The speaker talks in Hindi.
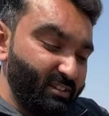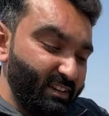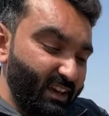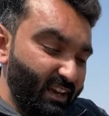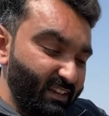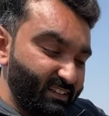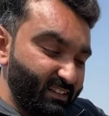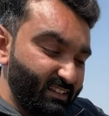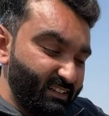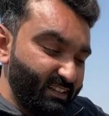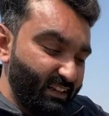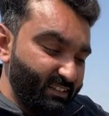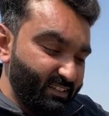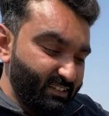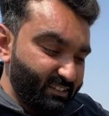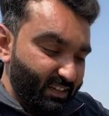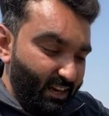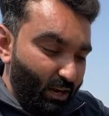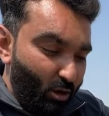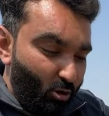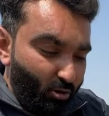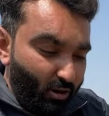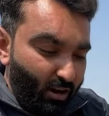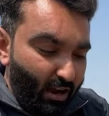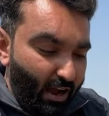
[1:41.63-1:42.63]
जैसे जैसे
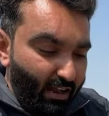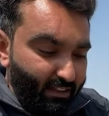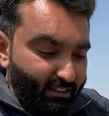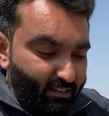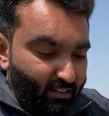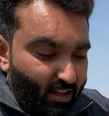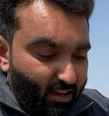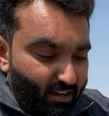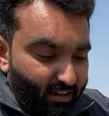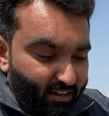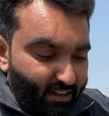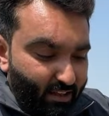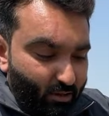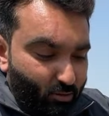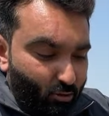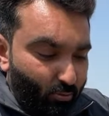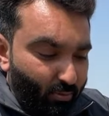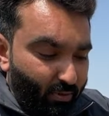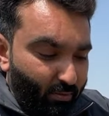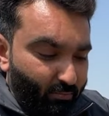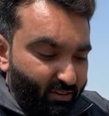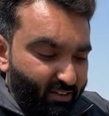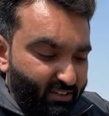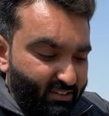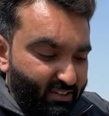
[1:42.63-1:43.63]
चलाओगे हाथ ला के देखो
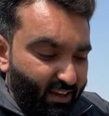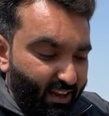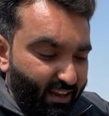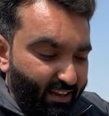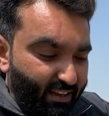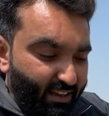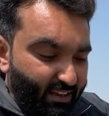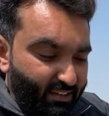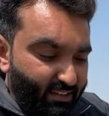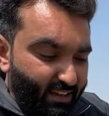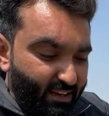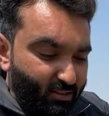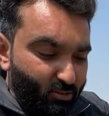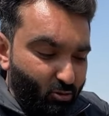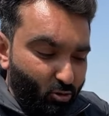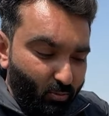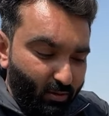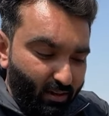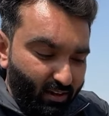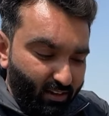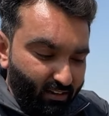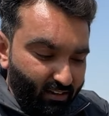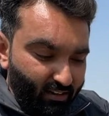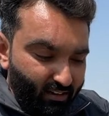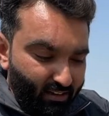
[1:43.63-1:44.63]
अभी हमने चलाई है एक दो
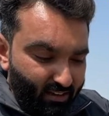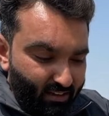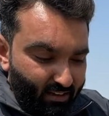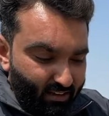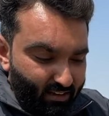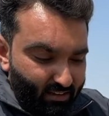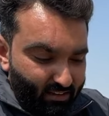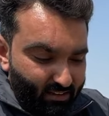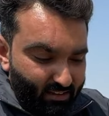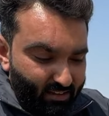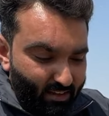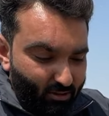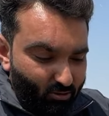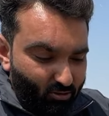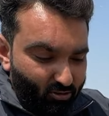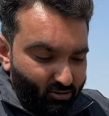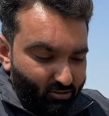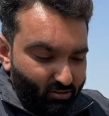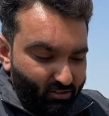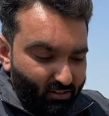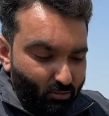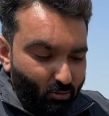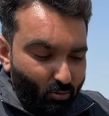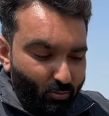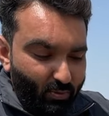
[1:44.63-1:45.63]
बार हाँ, हाँ। देखो इसके
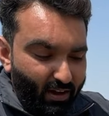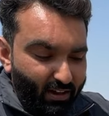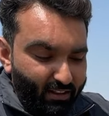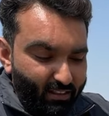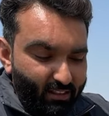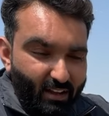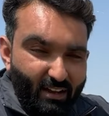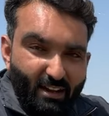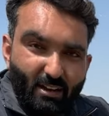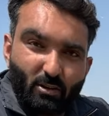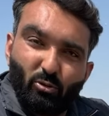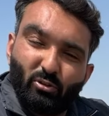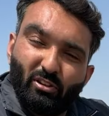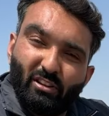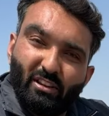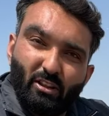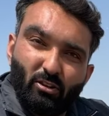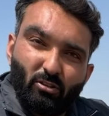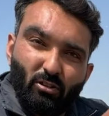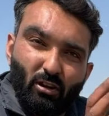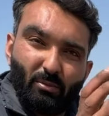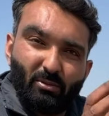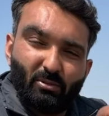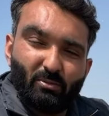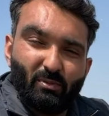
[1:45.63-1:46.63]
तवे पर हाथ ला के खुद ही
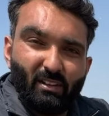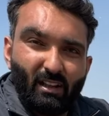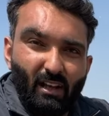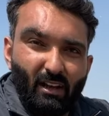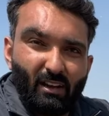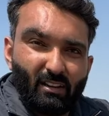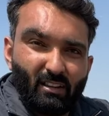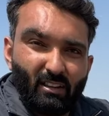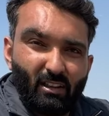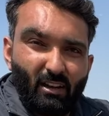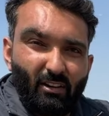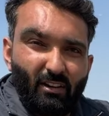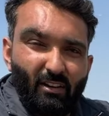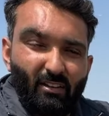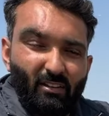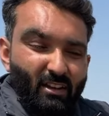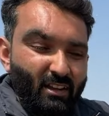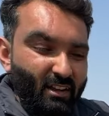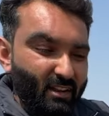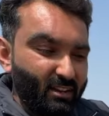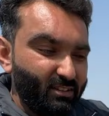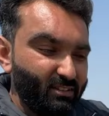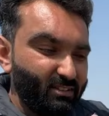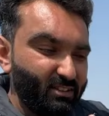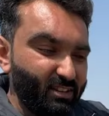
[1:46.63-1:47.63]
देखो आप इसमें
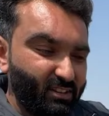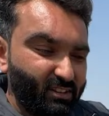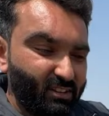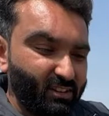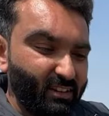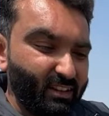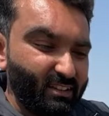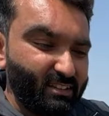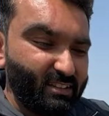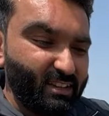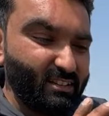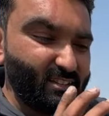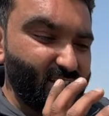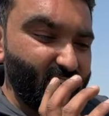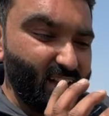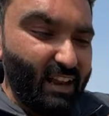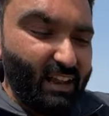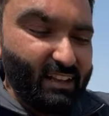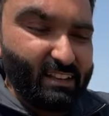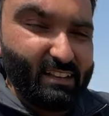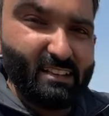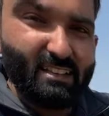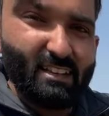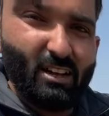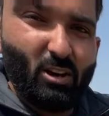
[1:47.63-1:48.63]
हाँ, जितनी इसे
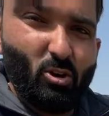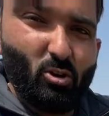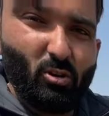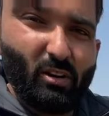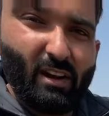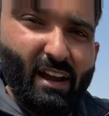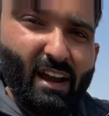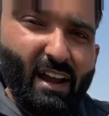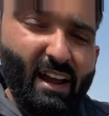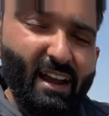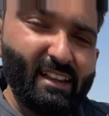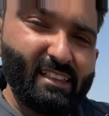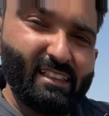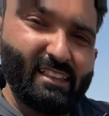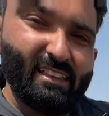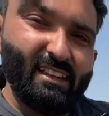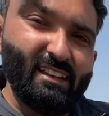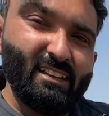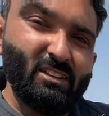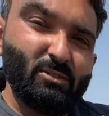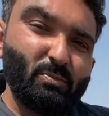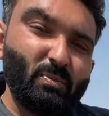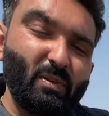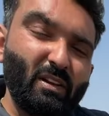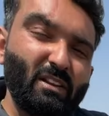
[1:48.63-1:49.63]
चलाते जाओगे इतनी
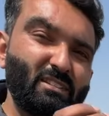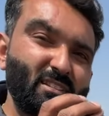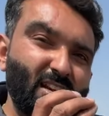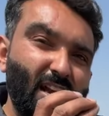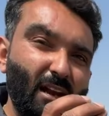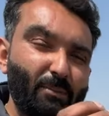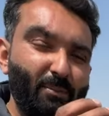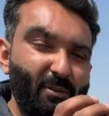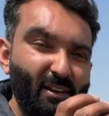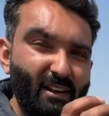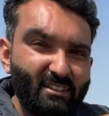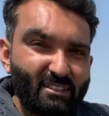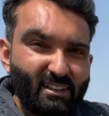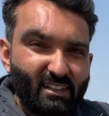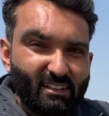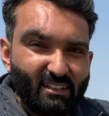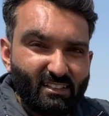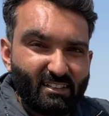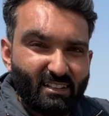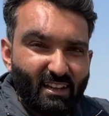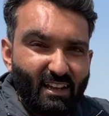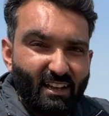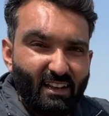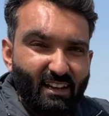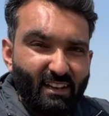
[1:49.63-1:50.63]
इन पे शार्पनेस आती
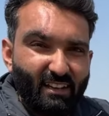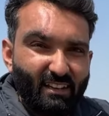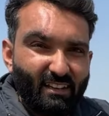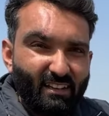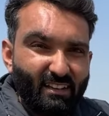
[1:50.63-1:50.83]
जाएगी